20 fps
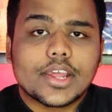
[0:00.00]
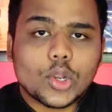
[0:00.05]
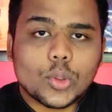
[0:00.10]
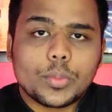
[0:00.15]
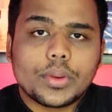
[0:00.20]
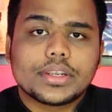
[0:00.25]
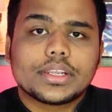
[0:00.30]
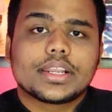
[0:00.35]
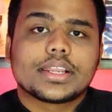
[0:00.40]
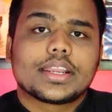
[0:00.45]

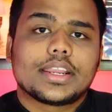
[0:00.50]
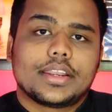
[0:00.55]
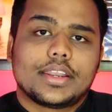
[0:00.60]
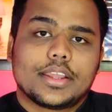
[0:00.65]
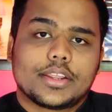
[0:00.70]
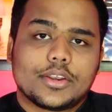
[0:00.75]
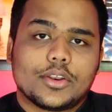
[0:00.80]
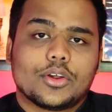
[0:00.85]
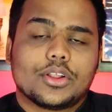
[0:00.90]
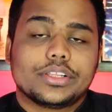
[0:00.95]
नैनोमीटर के
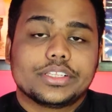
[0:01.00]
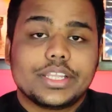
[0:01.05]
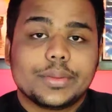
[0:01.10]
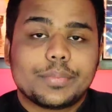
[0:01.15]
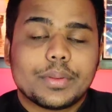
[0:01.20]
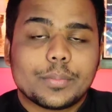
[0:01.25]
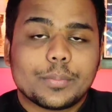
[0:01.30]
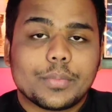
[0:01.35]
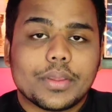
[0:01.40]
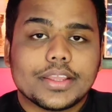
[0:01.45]
टेक्नोलॉजी
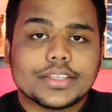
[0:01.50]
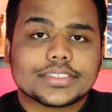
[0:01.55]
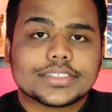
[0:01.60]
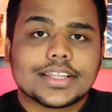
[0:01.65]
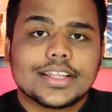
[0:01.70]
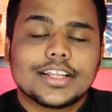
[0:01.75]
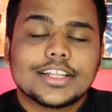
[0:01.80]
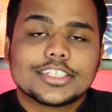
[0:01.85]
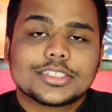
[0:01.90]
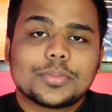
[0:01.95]
पे
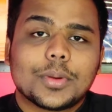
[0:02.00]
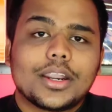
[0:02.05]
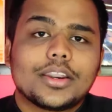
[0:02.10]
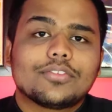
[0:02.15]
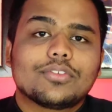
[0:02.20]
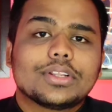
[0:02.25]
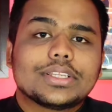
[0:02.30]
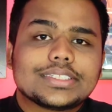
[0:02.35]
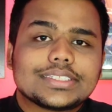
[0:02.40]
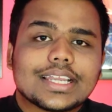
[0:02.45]
बेस्ड
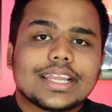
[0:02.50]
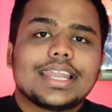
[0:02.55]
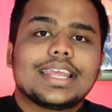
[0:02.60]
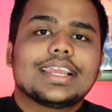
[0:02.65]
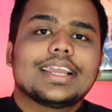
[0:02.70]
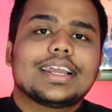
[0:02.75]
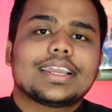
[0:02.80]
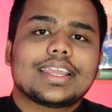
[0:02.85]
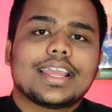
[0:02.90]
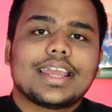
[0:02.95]
स्मार्टफोन
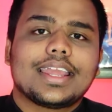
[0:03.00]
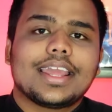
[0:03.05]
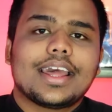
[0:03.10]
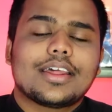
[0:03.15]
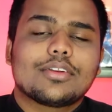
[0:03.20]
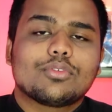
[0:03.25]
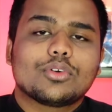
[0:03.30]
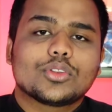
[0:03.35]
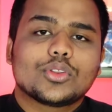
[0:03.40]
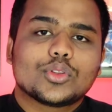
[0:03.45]
चलेगा क्या
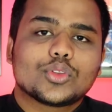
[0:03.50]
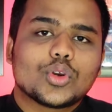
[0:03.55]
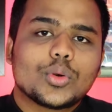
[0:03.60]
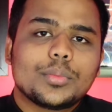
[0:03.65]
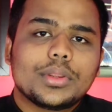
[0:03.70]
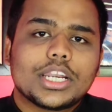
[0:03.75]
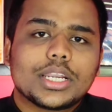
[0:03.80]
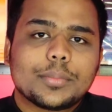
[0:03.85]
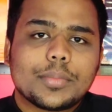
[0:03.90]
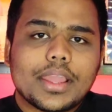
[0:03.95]
यार वो तो दो
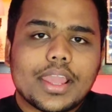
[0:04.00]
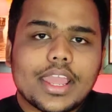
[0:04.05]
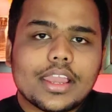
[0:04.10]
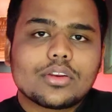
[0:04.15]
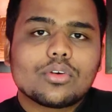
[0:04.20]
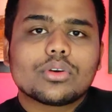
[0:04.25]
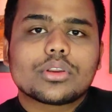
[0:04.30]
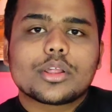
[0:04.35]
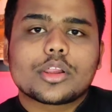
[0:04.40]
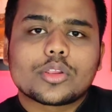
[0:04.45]
मिनट में
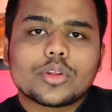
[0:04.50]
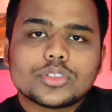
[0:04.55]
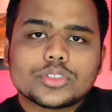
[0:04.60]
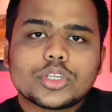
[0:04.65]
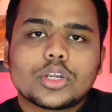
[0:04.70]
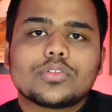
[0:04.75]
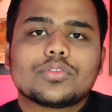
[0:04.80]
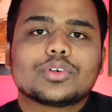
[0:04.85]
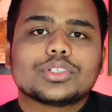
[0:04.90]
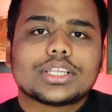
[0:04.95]
हैंग होकर
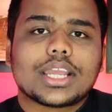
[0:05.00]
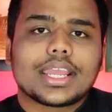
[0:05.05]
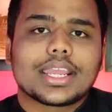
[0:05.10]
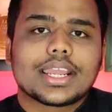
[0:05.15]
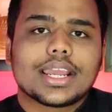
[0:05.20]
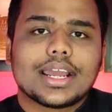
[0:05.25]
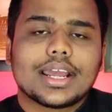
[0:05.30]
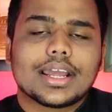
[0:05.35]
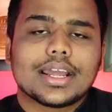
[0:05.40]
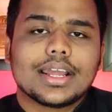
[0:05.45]
स्विच ऑफ हो
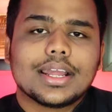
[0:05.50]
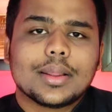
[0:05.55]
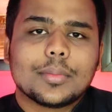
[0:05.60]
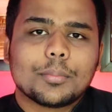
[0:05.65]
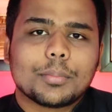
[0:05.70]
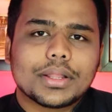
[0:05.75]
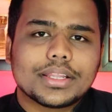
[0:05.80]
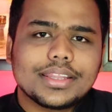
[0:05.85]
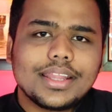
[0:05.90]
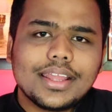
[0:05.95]
जाएगा
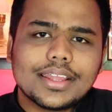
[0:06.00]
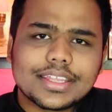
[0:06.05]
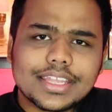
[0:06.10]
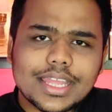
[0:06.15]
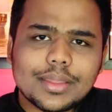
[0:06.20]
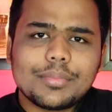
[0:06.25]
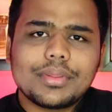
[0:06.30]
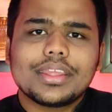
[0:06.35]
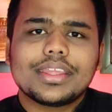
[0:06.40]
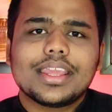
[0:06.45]
बंदा
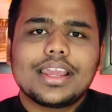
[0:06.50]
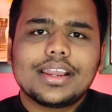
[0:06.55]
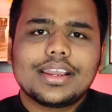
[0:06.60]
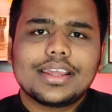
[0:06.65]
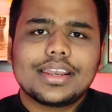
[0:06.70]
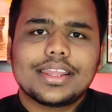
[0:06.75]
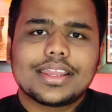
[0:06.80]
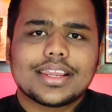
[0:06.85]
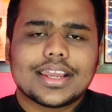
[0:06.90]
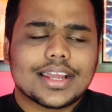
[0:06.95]
गेमिंग क्या
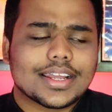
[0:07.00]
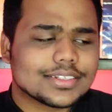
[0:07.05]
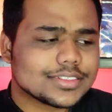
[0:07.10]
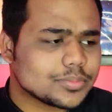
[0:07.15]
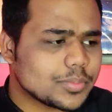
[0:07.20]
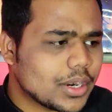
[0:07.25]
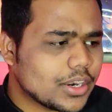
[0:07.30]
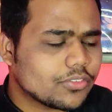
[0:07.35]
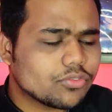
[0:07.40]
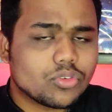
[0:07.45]
करेगा
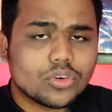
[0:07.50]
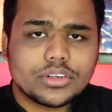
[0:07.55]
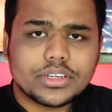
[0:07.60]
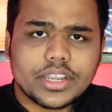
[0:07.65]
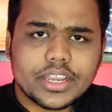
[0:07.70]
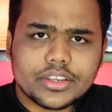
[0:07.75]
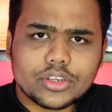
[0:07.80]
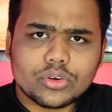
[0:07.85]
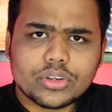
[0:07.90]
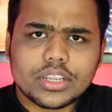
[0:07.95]
स्मार्टफोन
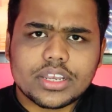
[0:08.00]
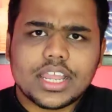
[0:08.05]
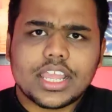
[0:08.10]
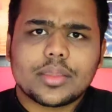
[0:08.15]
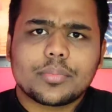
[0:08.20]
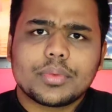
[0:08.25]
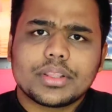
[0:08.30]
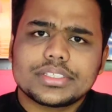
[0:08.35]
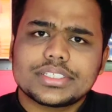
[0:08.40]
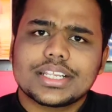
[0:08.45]
डे टू डे
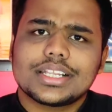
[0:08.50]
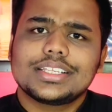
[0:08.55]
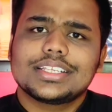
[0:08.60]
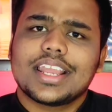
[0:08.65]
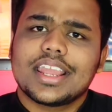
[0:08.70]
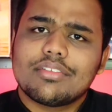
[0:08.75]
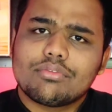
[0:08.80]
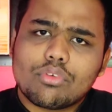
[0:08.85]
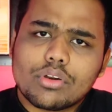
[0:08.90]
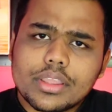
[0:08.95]
लाइफ में चल
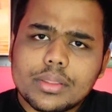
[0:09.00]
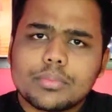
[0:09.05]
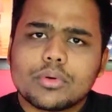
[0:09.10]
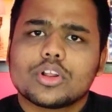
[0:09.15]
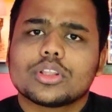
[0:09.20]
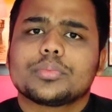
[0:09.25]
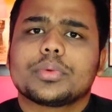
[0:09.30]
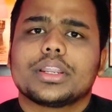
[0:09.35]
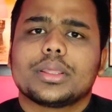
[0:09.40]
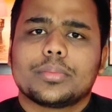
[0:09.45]
जाए वही
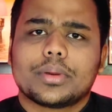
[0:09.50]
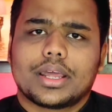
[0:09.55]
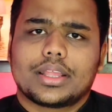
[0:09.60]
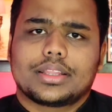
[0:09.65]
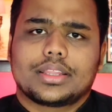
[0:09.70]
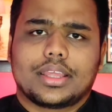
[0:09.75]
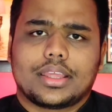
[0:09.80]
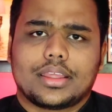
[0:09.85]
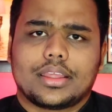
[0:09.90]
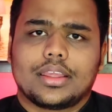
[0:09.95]
बहुत बड़ी
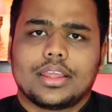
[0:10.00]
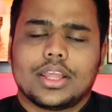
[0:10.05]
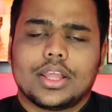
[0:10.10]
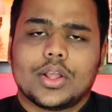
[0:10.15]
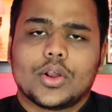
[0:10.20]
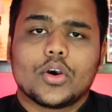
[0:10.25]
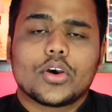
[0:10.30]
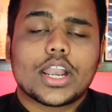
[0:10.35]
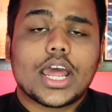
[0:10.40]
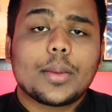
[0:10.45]
बात है
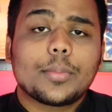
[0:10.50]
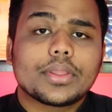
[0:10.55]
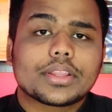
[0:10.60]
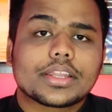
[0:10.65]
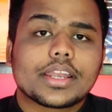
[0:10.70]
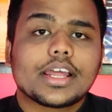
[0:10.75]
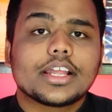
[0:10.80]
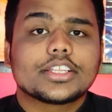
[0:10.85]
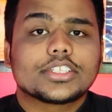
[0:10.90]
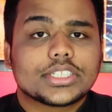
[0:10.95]
और आप
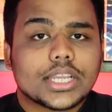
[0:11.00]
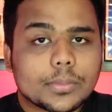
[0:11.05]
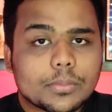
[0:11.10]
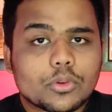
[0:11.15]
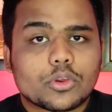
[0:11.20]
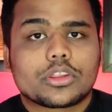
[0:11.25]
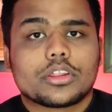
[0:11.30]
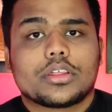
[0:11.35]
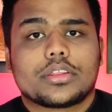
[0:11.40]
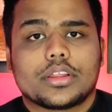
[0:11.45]
इतना अच्छा
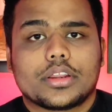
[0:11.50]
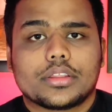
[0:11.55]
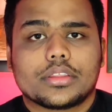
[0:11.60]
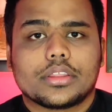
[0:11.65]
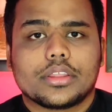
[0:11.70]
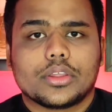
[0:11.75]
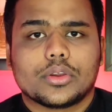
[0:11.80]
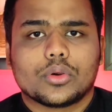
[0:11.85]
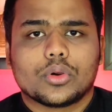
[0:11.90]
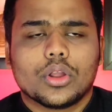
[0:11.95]
प्रोसेसर
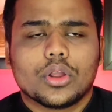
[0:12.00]
दिए